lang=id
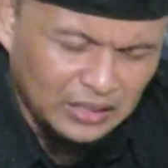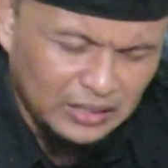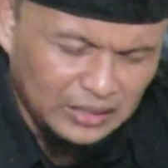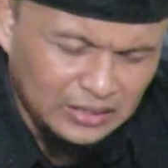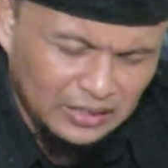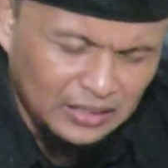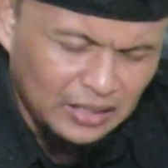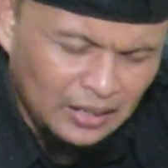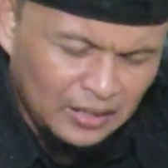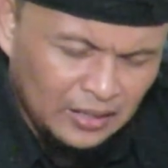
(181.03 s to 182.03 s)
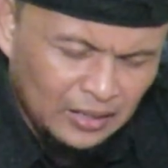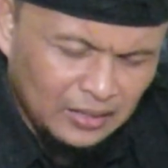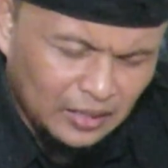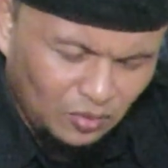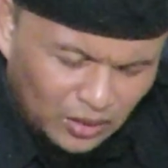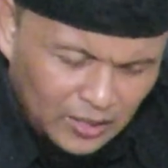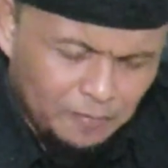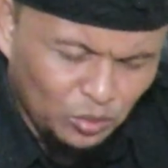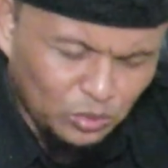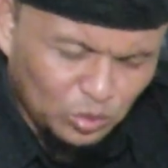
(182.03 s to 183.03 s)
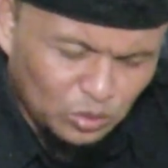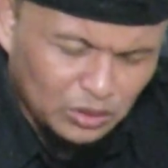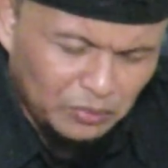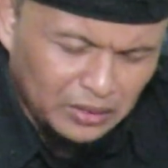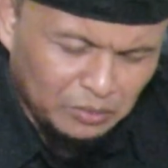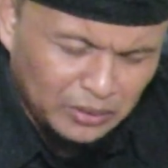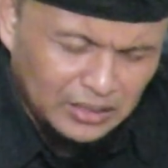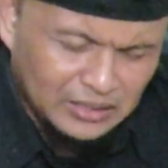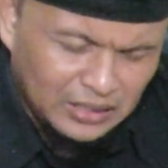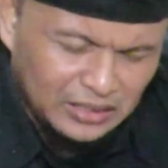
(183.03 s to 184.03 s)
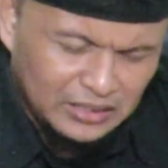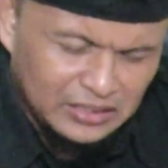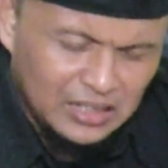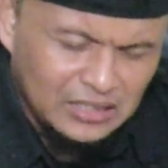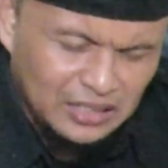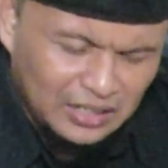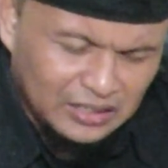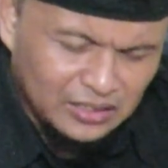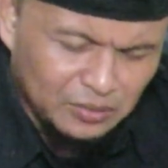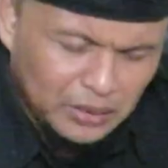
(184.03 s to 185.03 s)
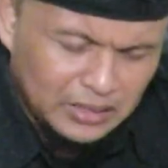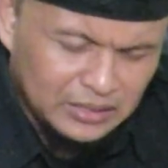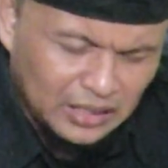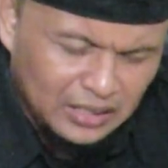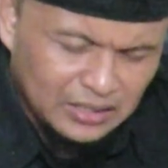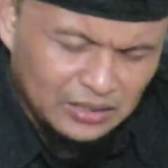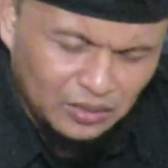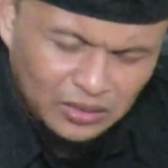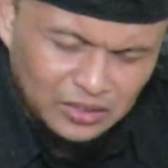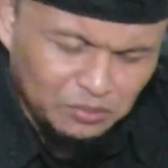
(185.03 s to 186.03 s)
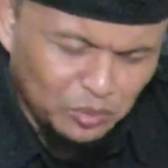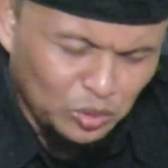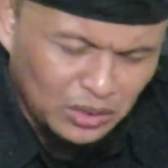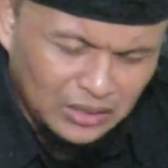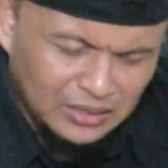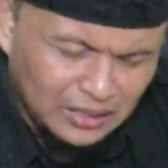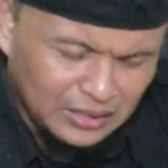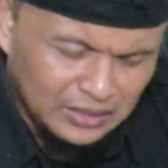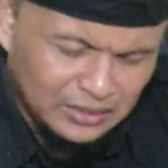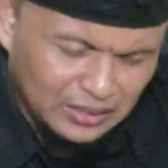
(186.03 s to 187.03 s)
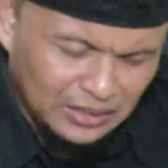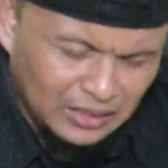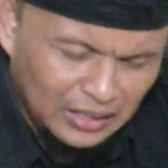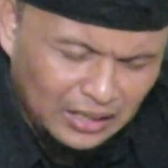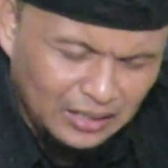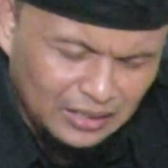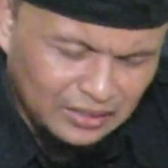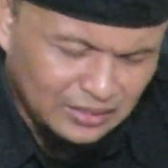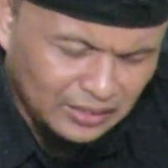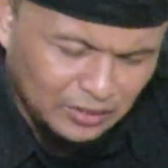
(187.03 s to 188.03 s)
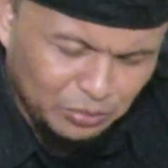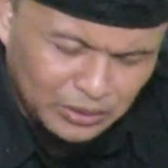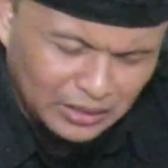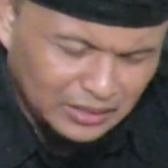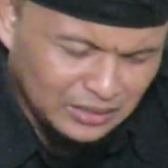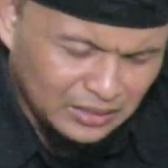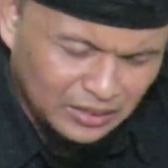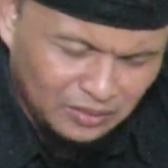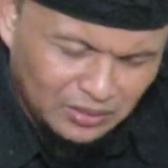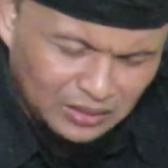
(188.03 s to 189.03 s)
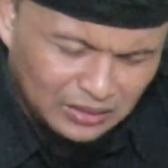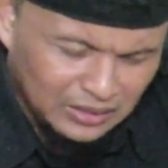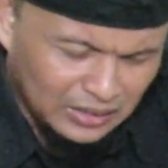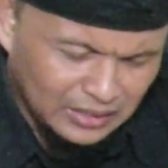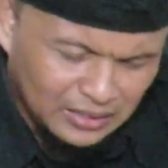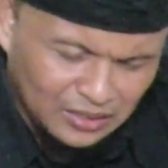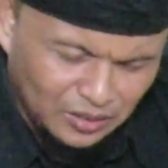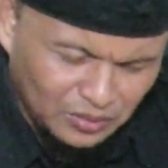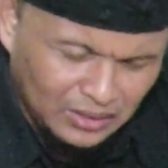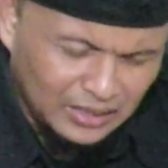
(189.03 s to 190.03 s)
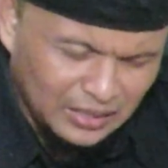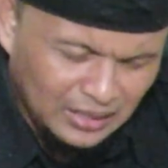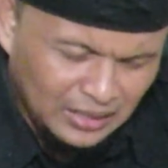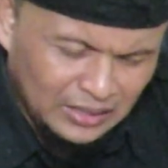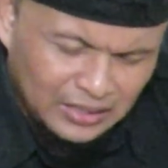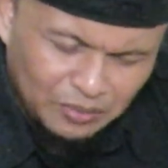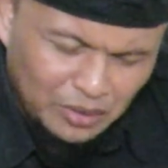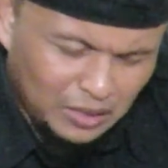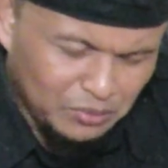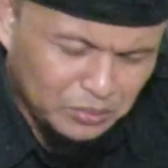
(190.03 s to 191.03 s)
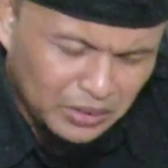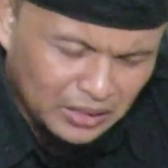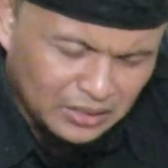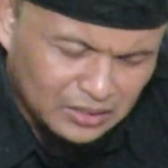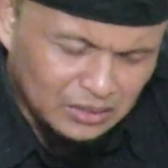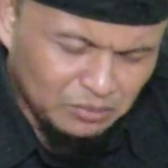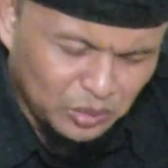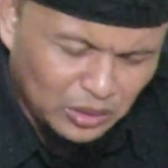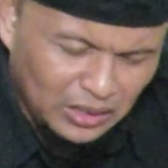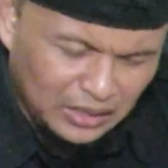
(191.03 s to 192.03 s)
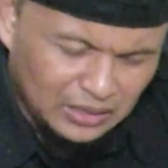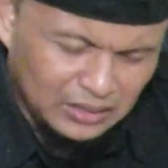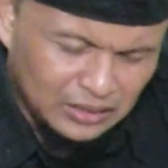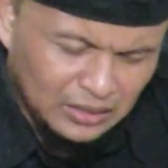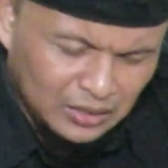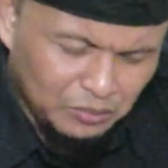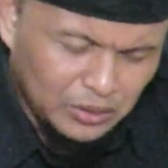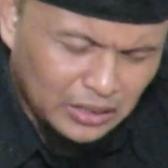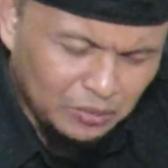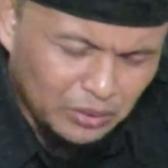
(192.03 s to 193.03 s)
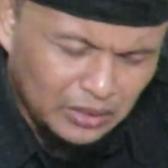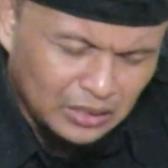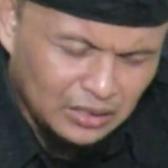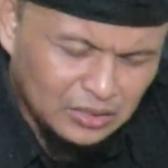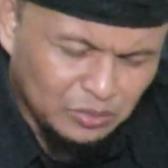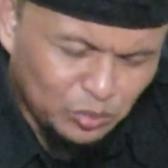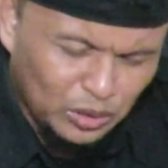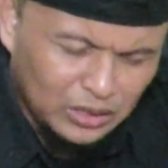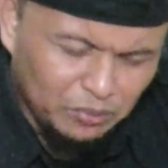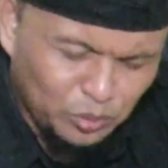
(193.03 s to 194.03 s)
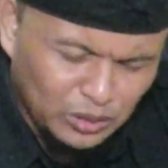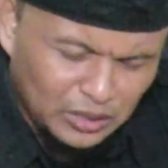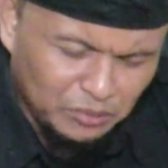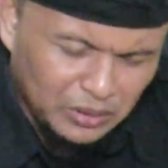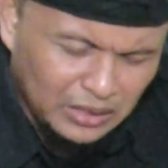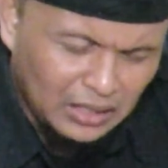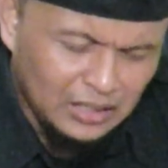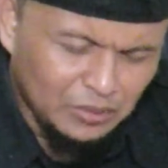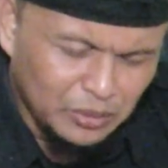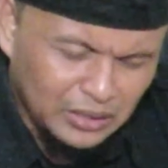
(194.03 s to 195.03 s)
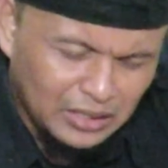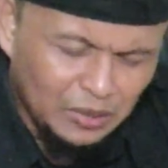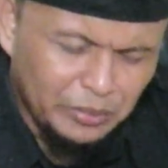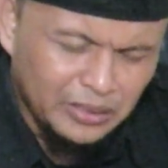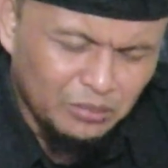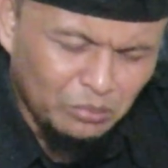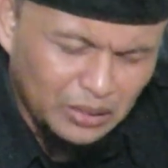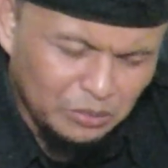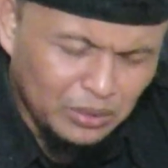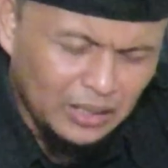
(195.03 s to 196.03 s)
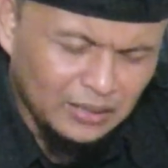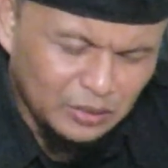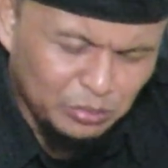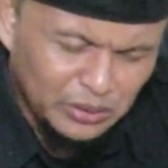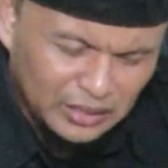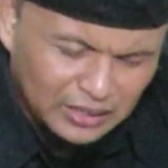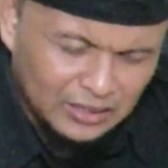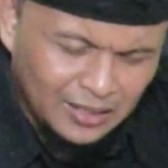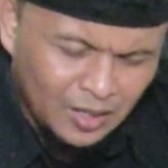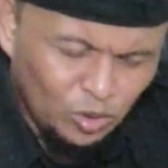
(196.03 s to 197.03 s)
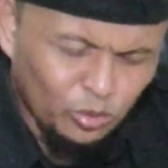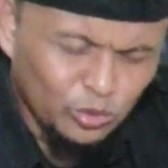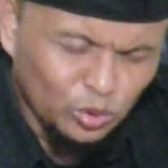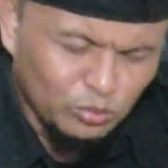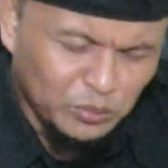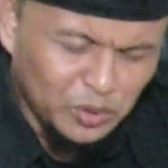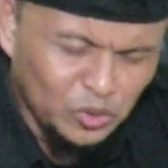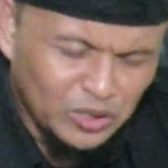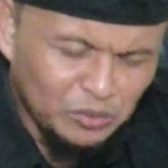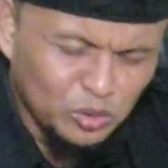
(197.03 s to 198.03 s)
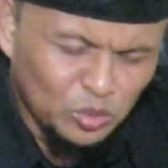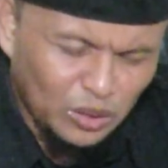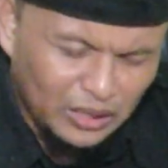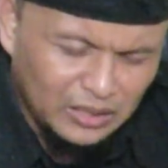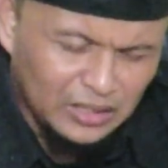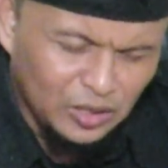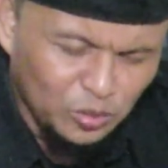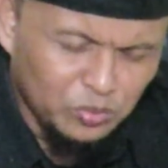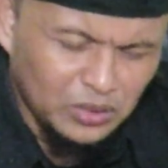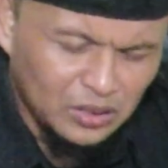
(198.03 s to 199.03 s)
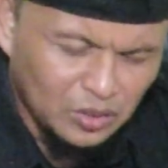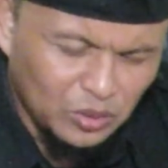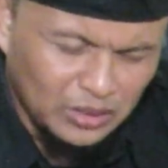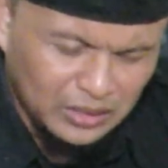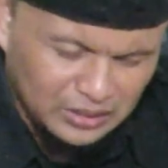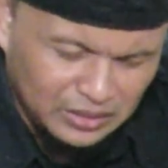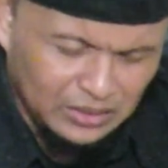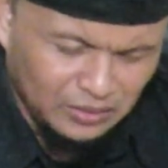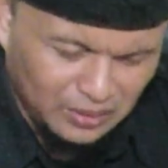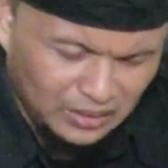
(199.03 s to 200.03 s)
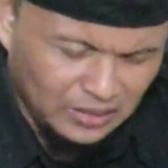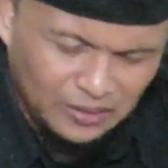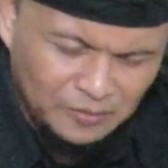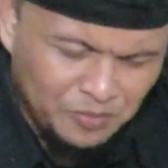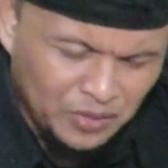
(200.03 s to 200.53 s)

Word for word: tangganya. Ya Allah, untuk teman-teman yang saat ini sedang sakit, terbaring sakit, ya Allah sembuhkan sakitnya, angkat sakit penyakitnya, ya Allah, karena hanya Engkau lah yang Maha memberikan kesembuhan. Berikan mereka kesembuhan dan pulihkan mereka agar mereka dapat kembali beraktivitas untuk memenuhi kebutuhan hidup dan keluarganya, ya Allah